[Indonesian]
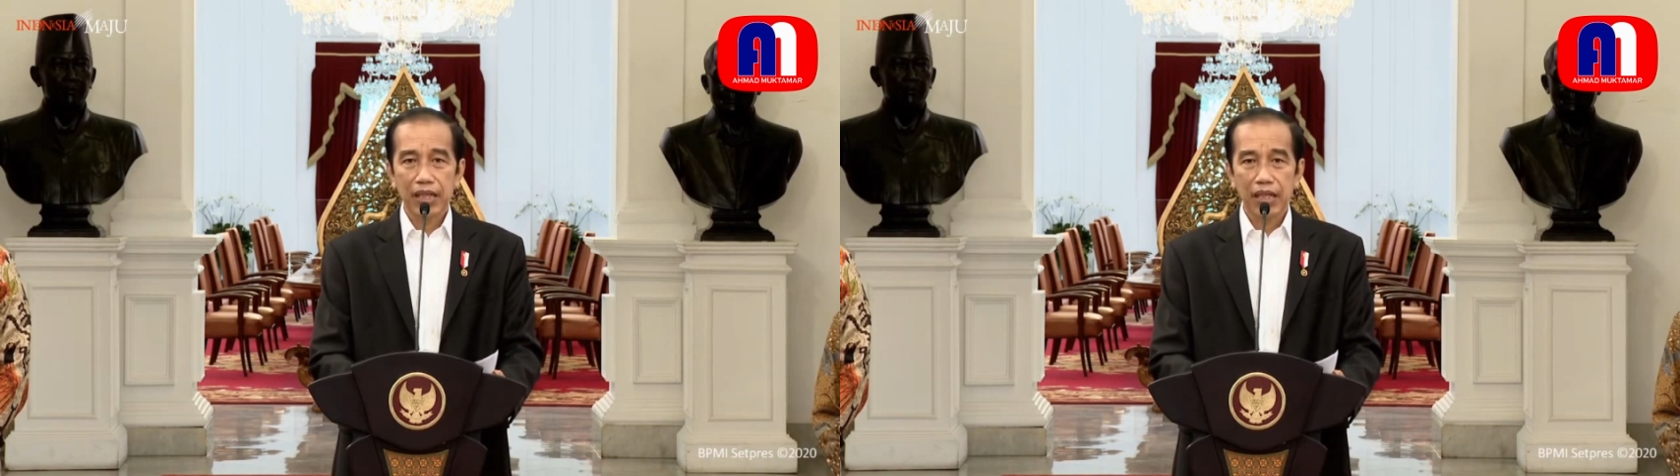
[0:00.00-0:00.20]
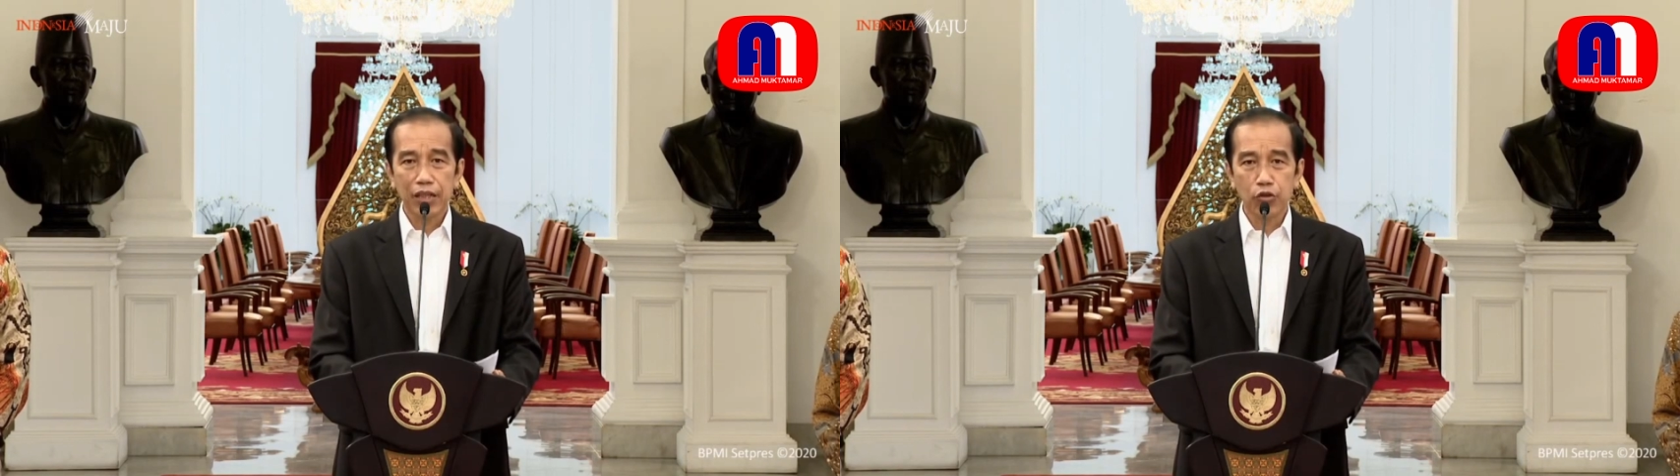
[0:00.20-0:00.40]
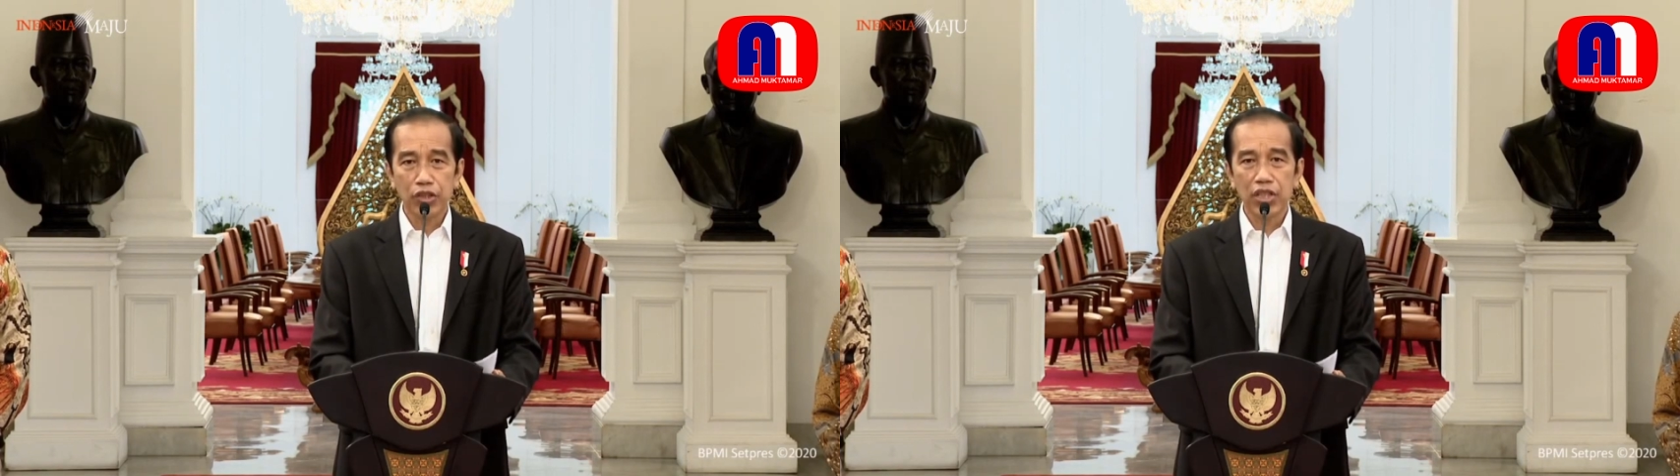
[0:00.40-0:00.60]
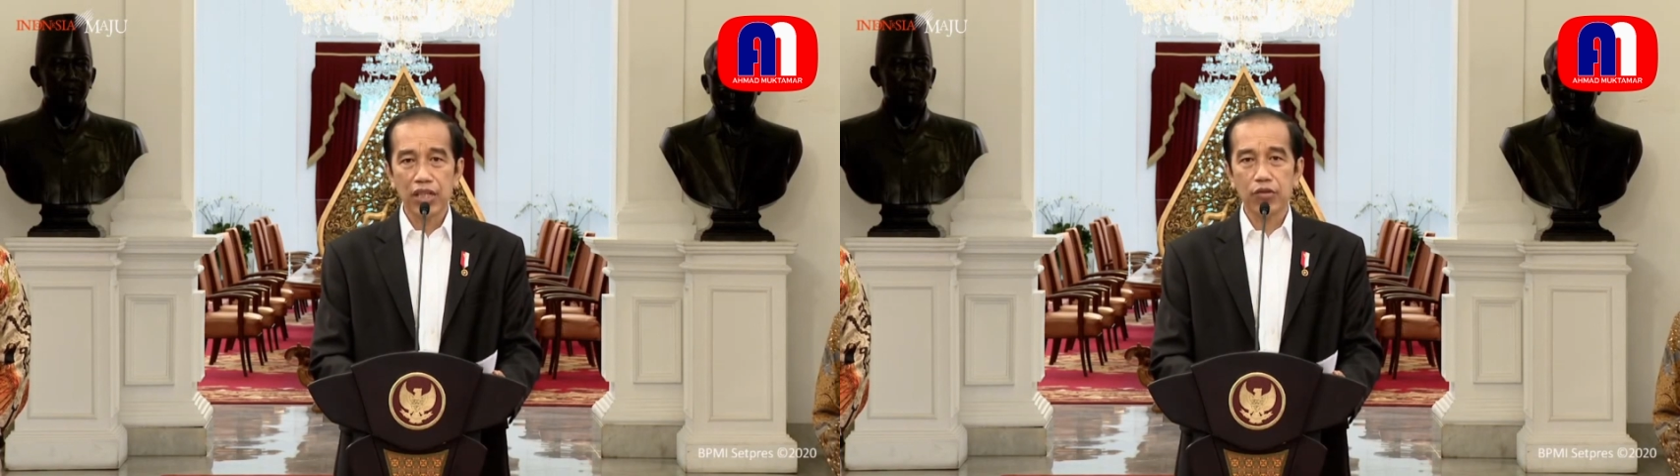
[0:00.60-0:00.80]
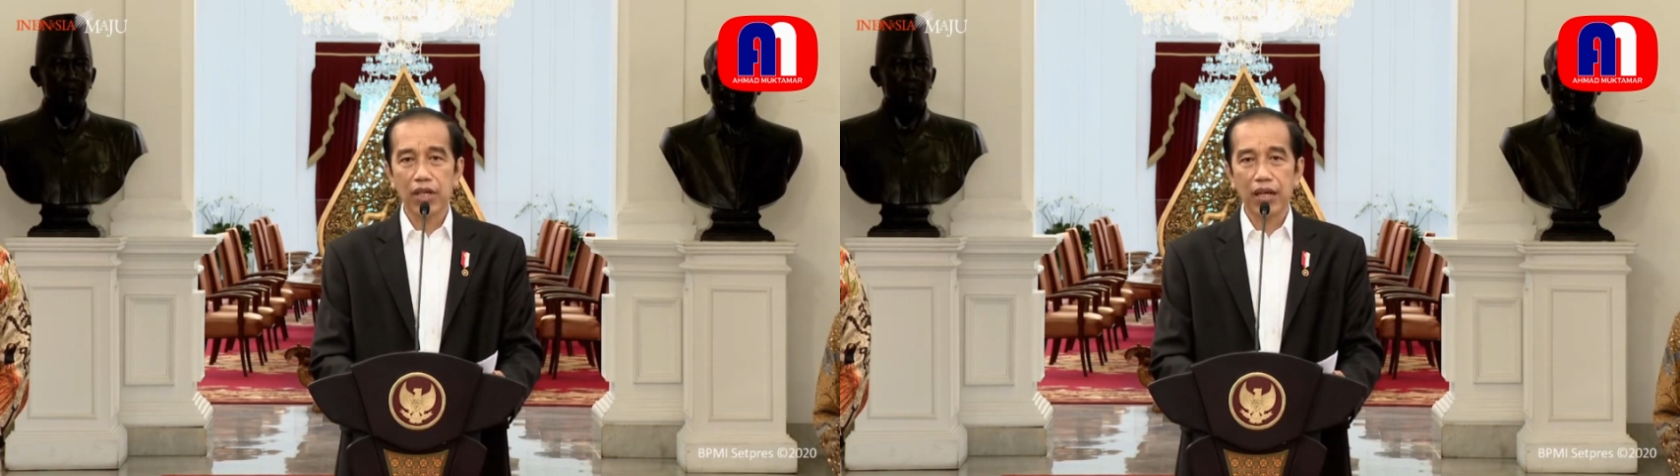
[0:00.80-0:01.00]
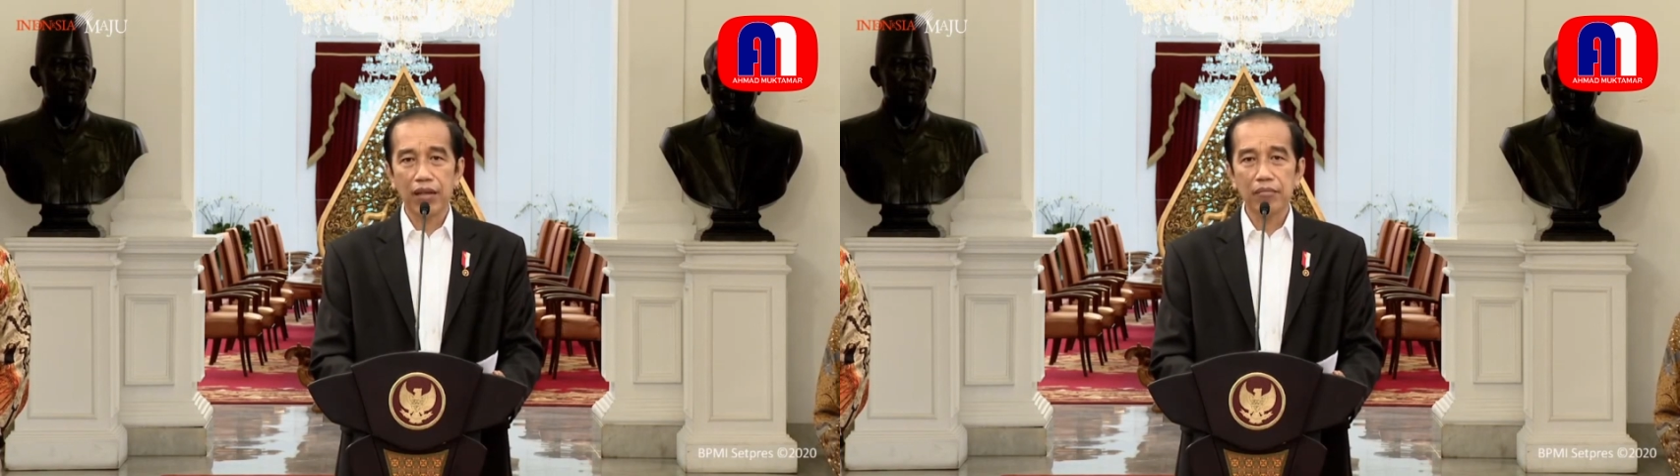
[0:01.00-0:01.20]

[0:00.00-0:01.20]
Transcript: Indonesia juga